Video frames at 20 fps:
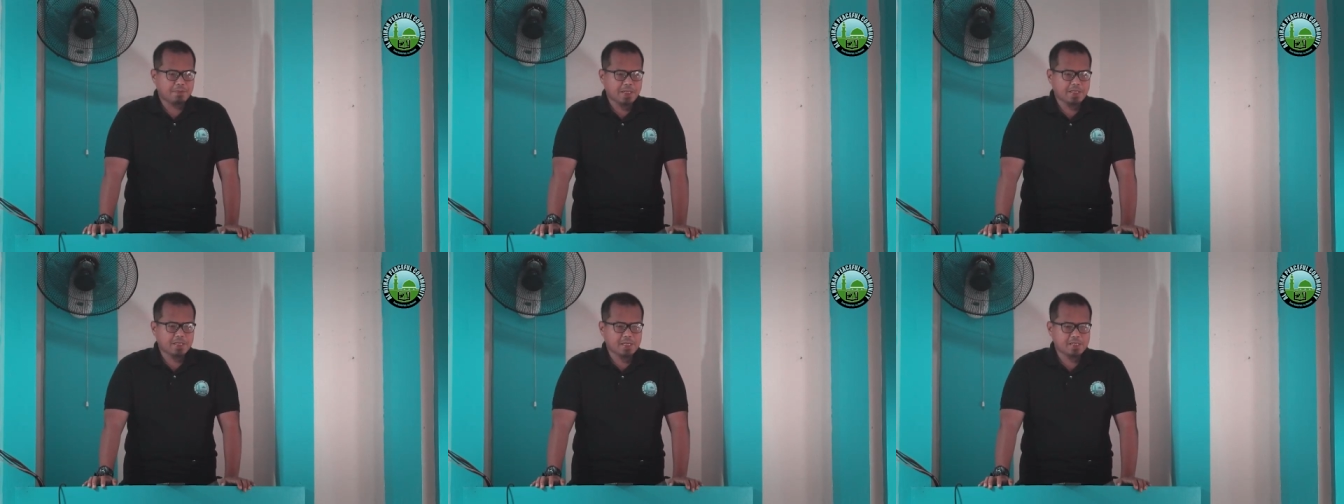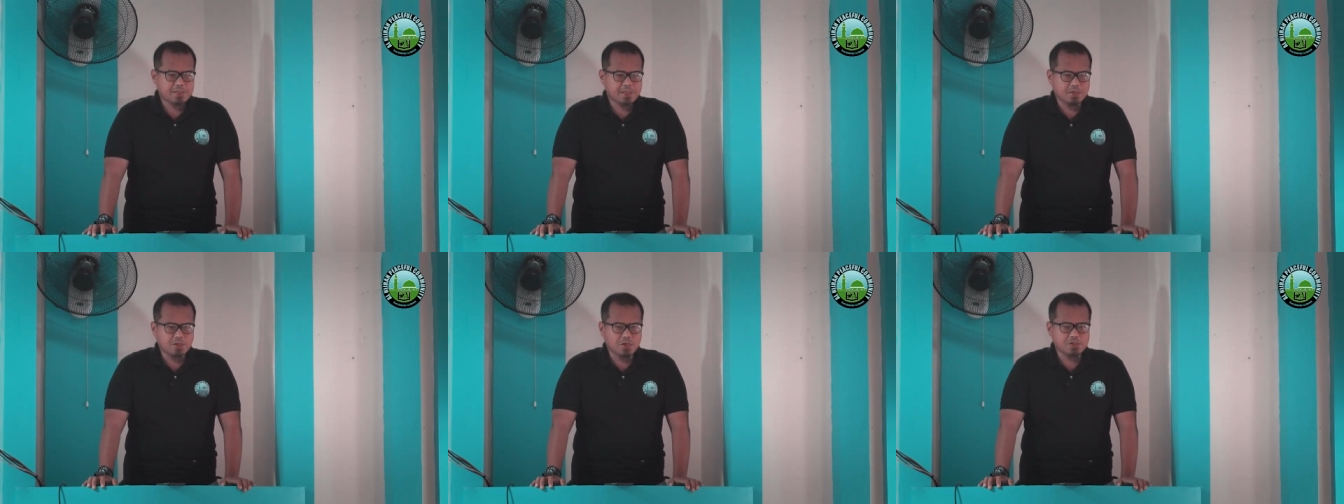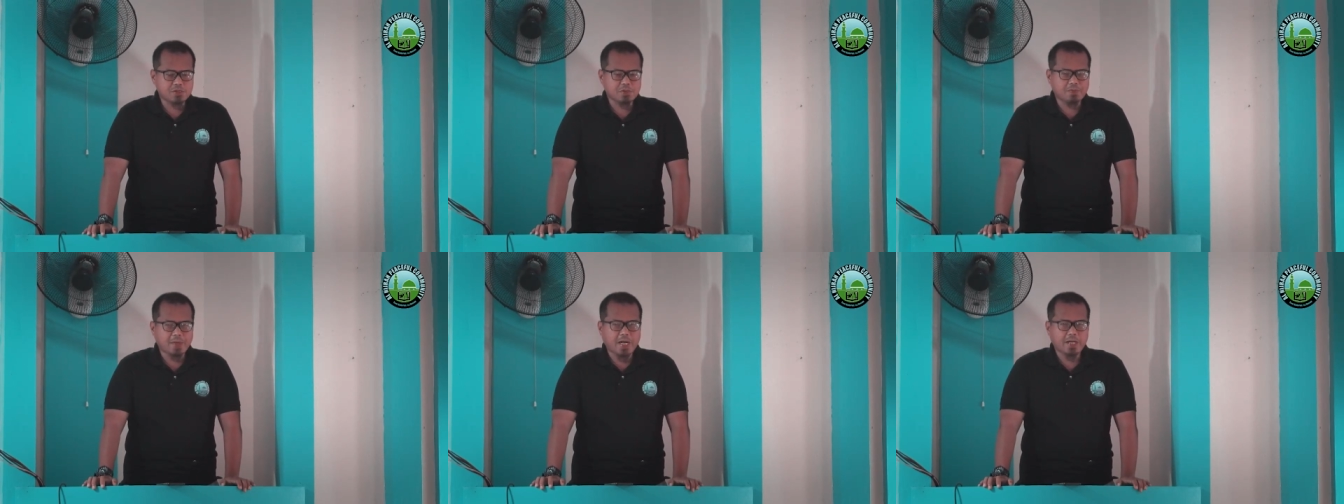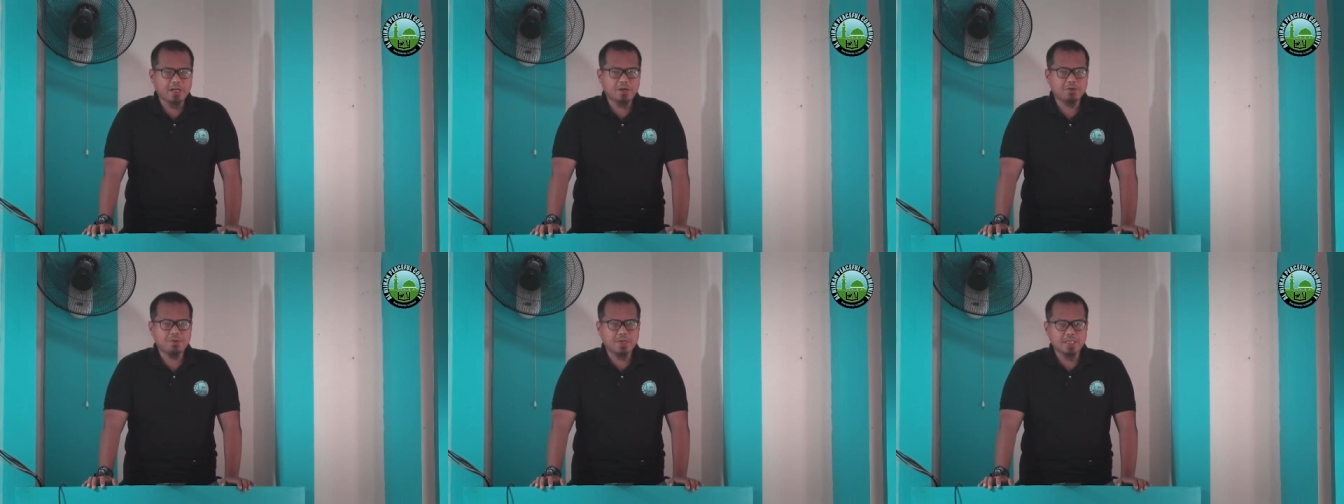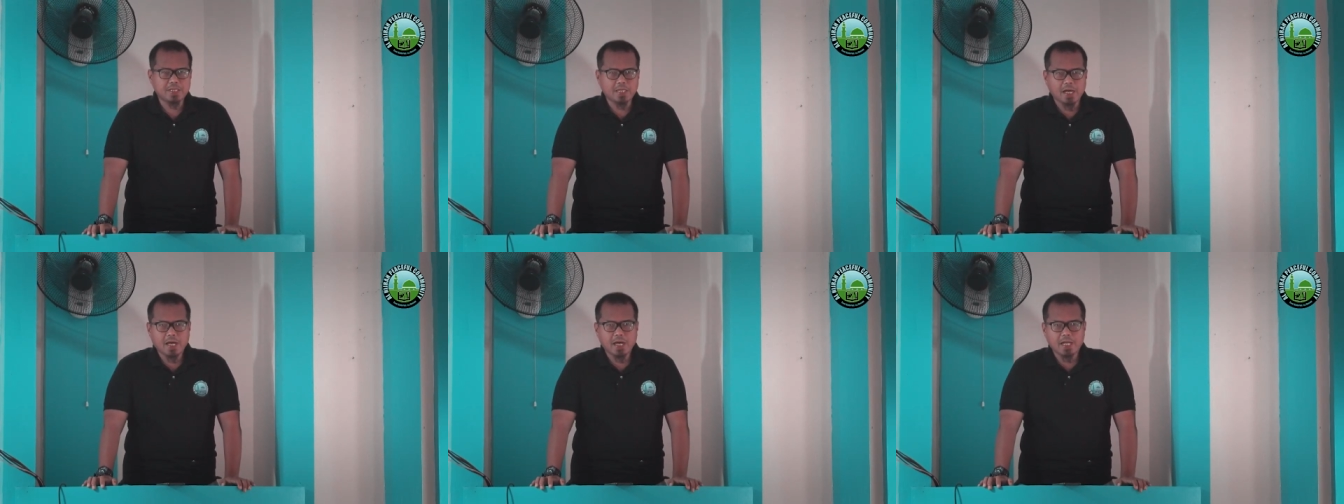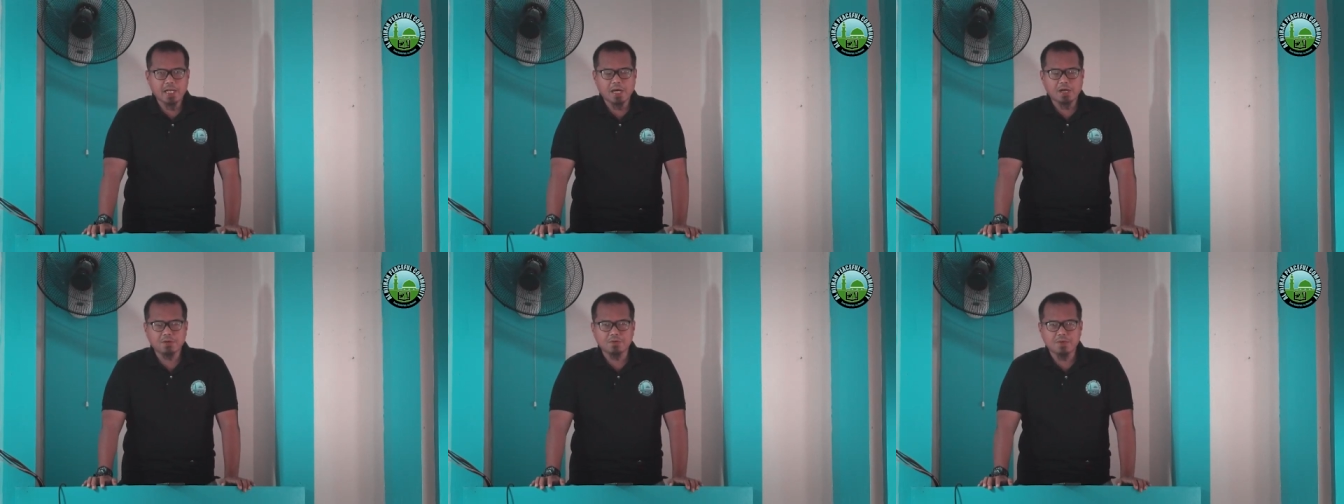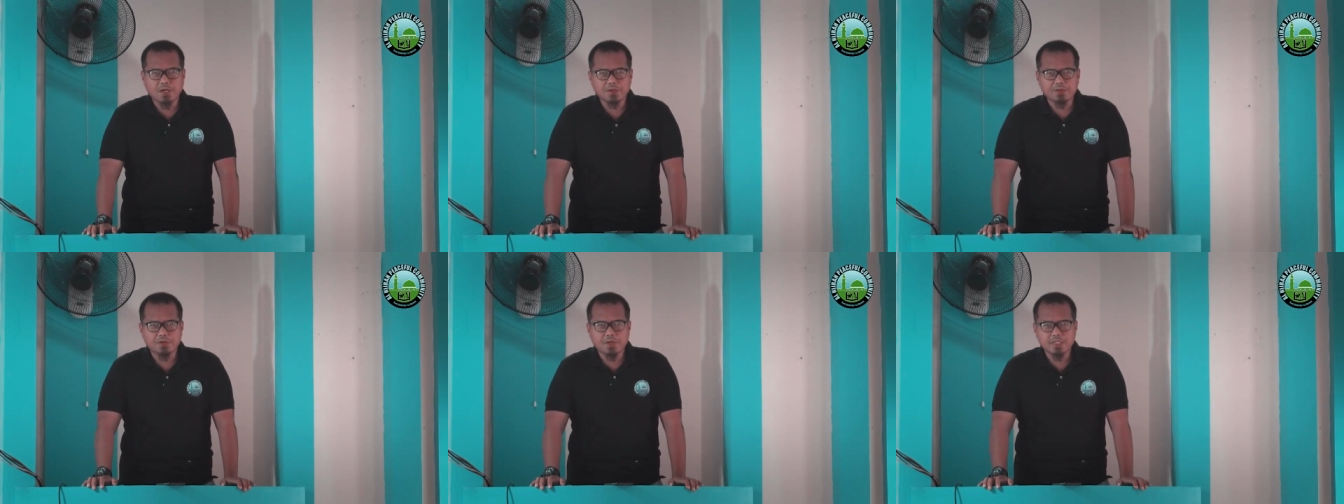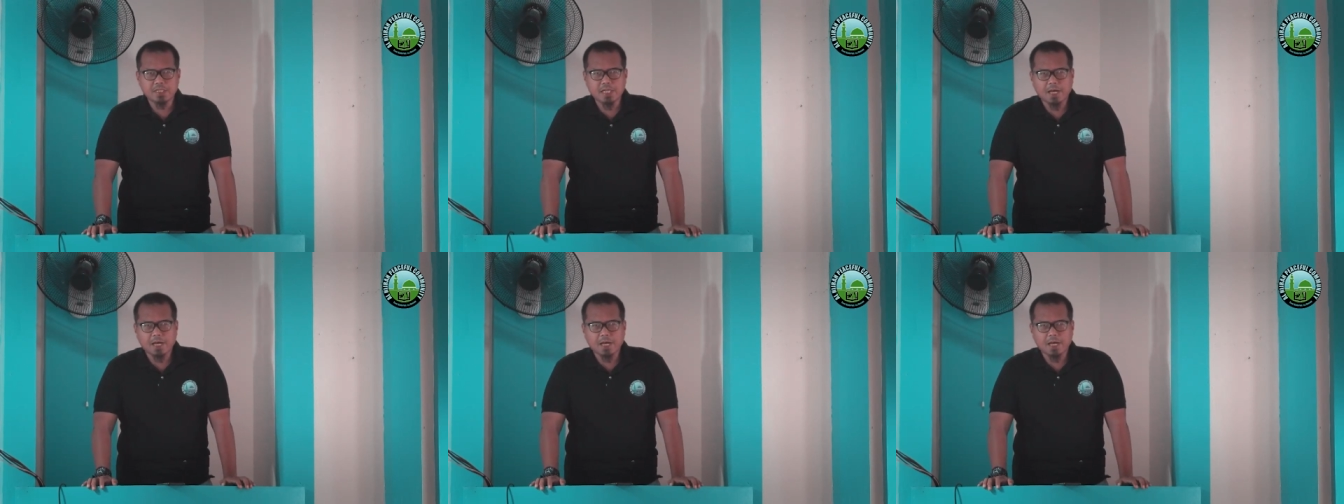pa niya si Allah subhanahu wa ta'ala kung ano ang